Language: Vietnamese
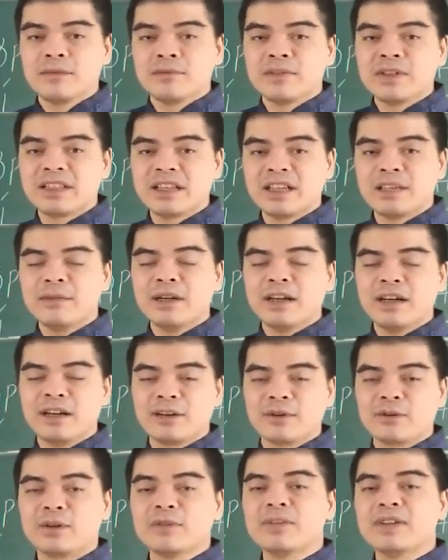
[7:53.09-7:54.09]
Vì thế
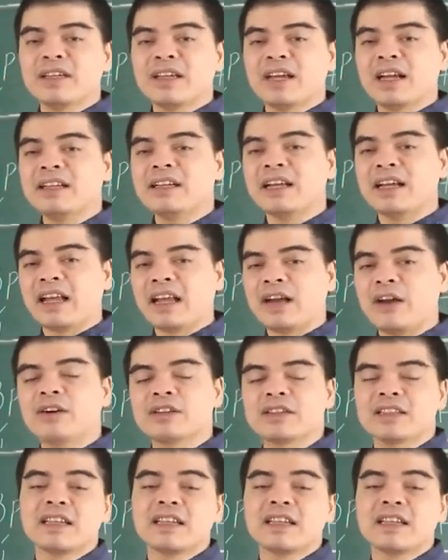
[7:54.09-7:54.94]
mà quý vị hãy để lại họ